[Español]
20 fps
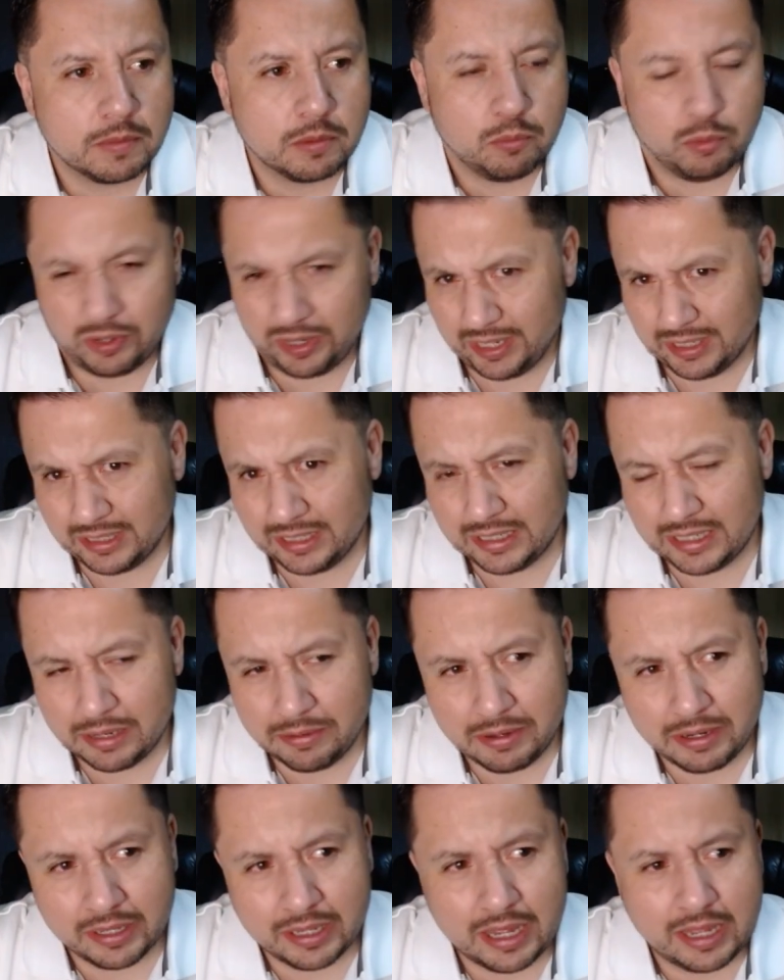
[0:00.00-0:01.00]
porque esa es la
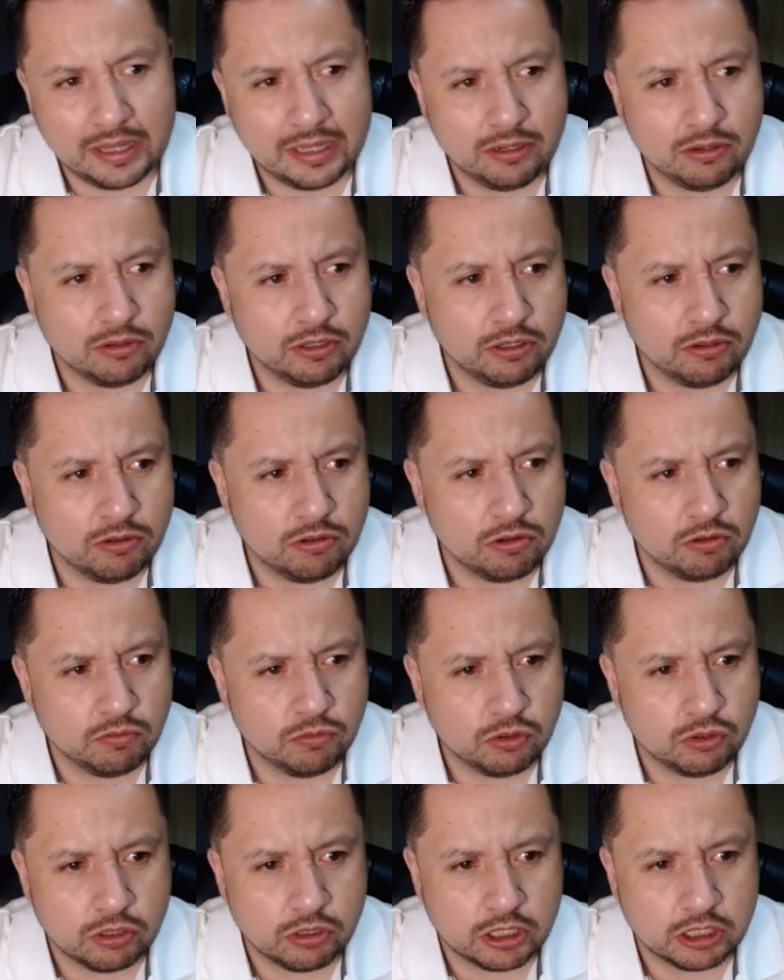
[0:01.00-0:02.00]
verdad y lo digo con
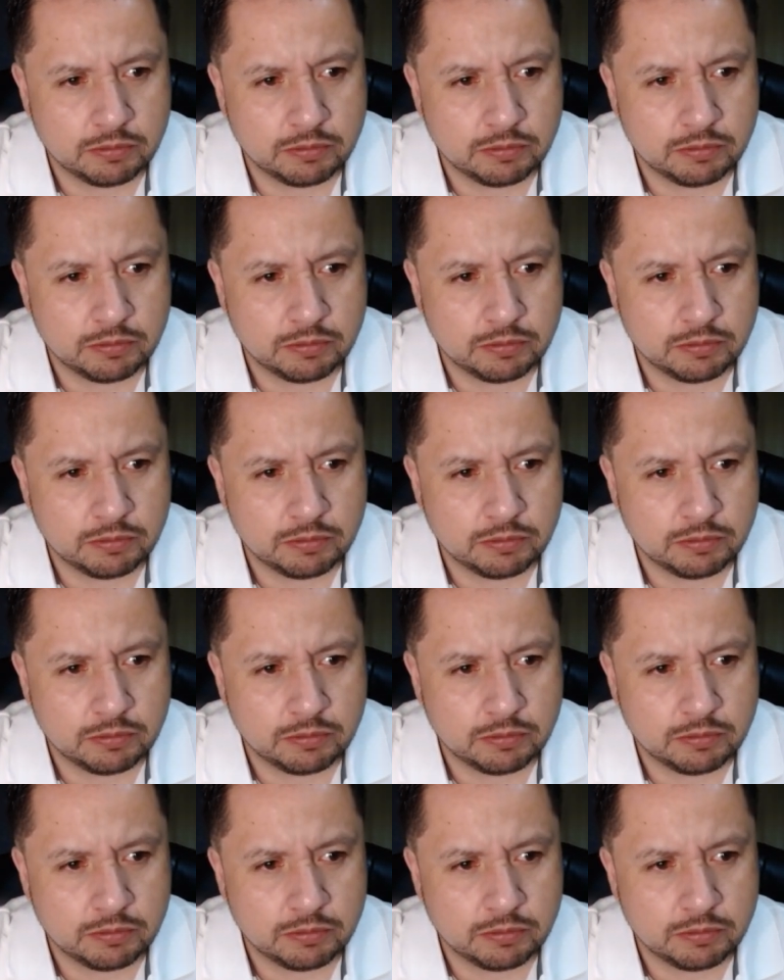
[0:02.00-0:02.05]
mucho